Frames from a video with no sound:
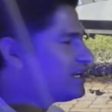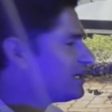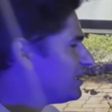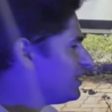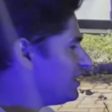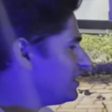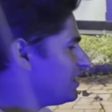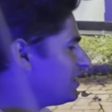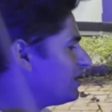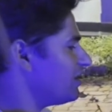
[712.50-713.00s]

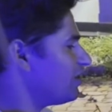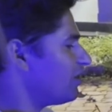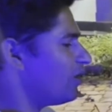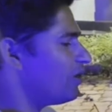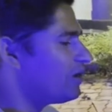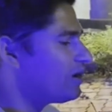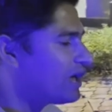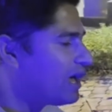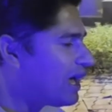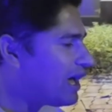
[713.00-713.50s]
रही है
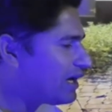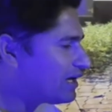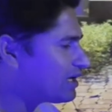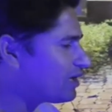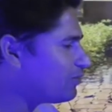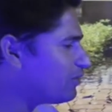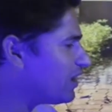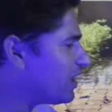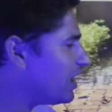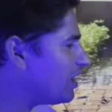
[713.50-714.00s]
और आग
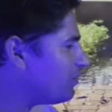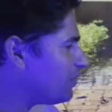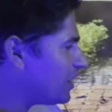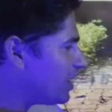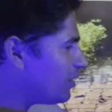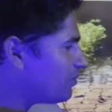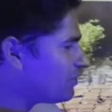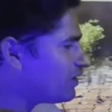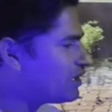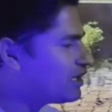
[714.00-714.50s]
के बगल में
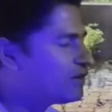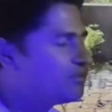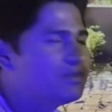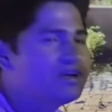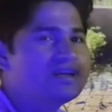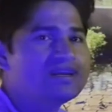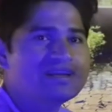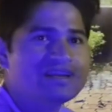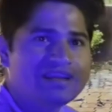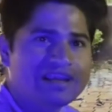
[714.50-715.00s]
यहाँ पे
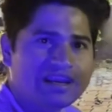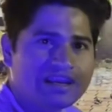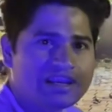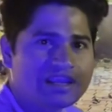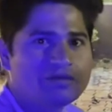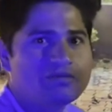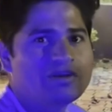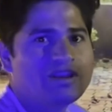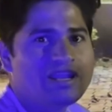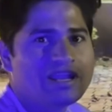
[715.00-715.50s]
हमें
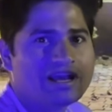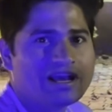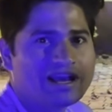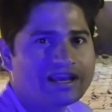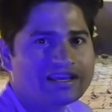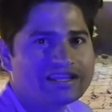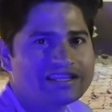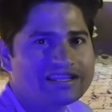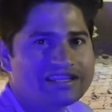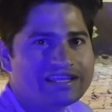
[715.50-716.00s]
टेबल लगा
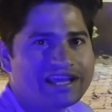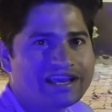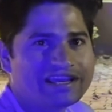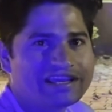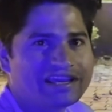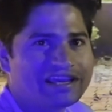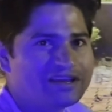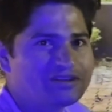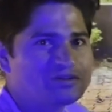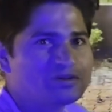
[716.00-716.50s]
के दिया
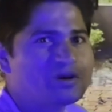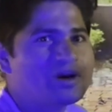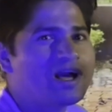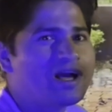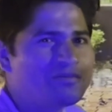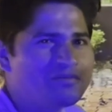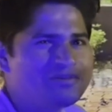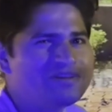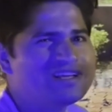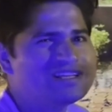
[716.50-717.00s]
गया तो
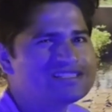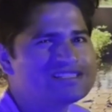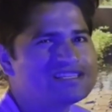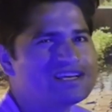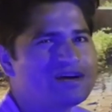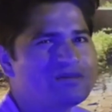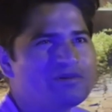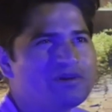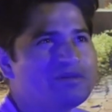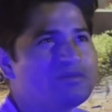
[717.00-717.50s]
काफी
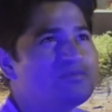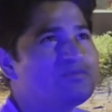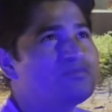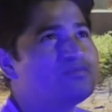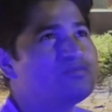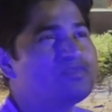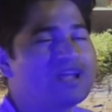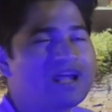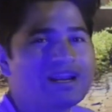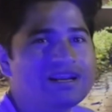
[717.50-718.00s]
अच्छा अभी
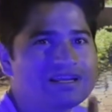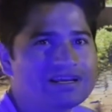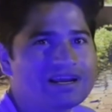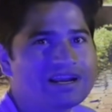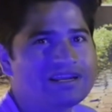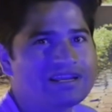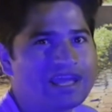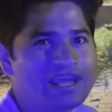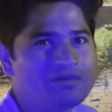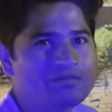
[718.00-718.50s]
ठंड का
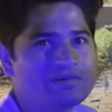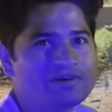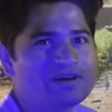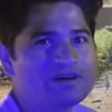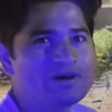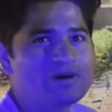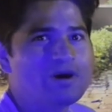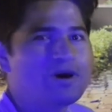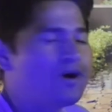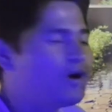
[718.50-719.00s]
टाइम है
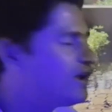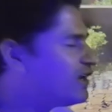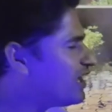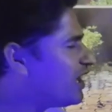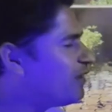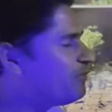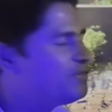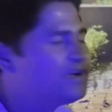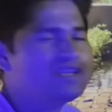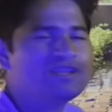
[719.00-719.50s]
और
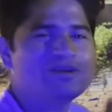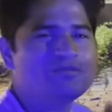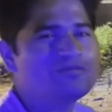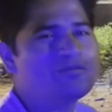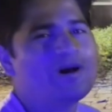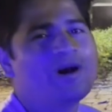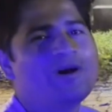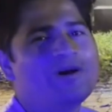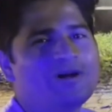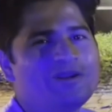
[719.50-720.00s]
यहाँ पे एकदम
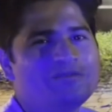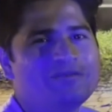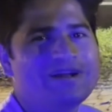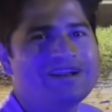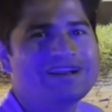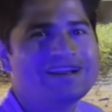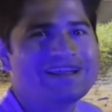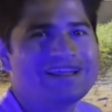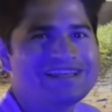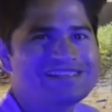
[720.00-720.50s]
माहौल बन
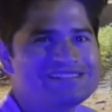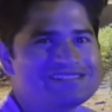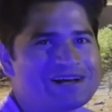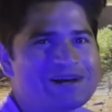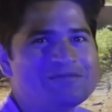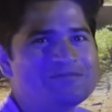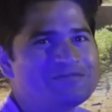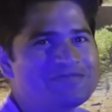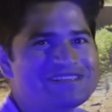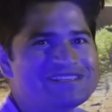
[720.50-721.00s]
रहा है
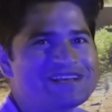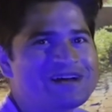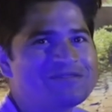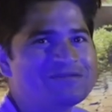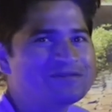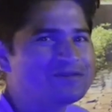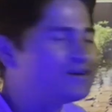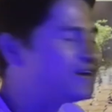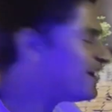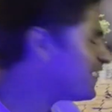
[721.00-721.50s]
जाम पे जाम
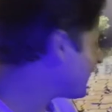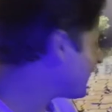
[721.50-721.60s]
हो रहा